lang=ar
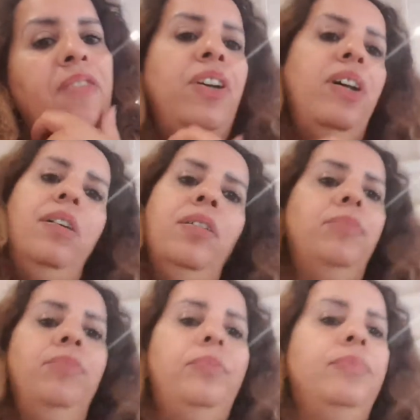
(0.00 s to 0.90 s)
ف
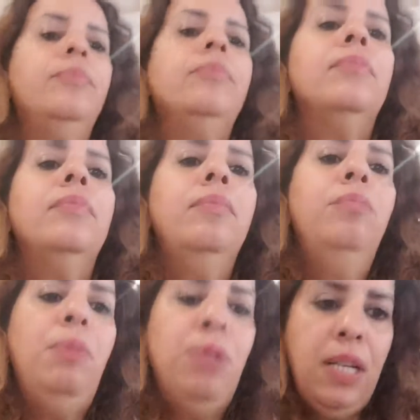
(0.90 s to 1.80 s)

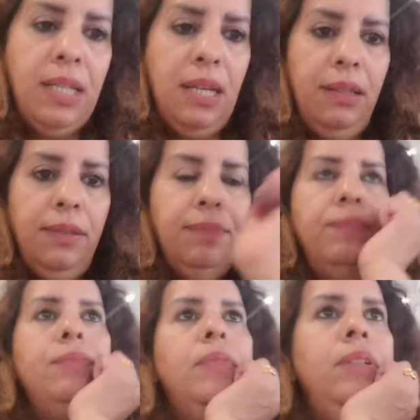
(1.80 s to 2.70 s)
المهم جانا الصاد
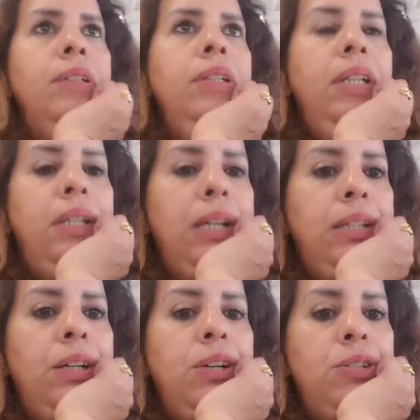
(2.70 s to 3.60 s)
حنا غادي
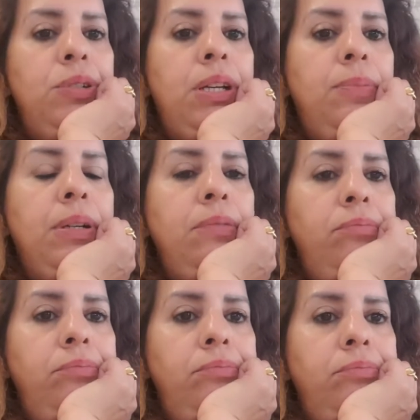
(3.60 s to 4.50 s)
نخرجوا دابا
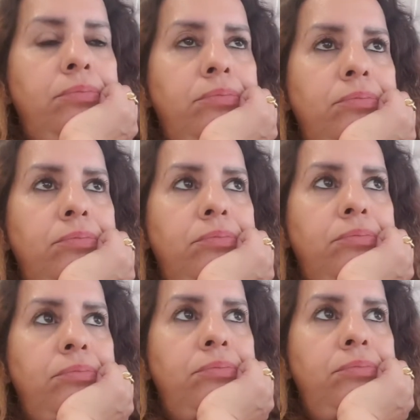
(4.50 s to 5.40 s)

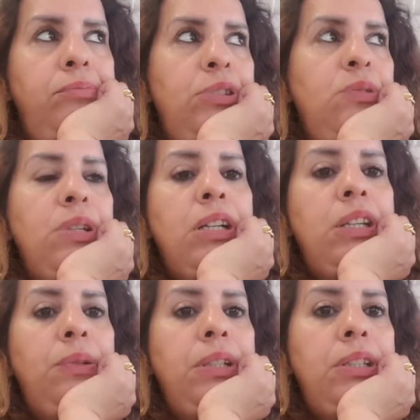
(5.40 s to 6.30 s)
نمشيو
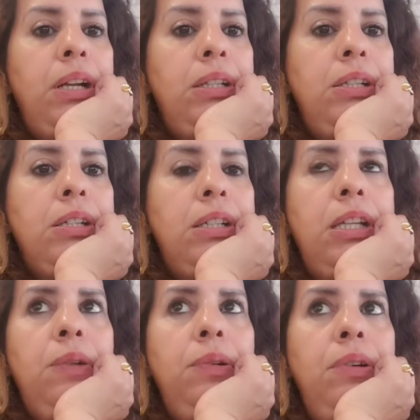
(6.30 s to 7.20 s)
نتقداو داكشي اللي غادي
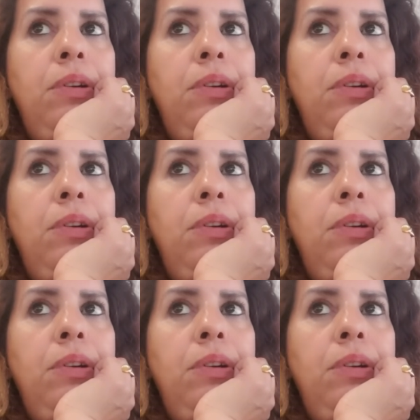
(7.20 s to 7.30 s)
نتقداو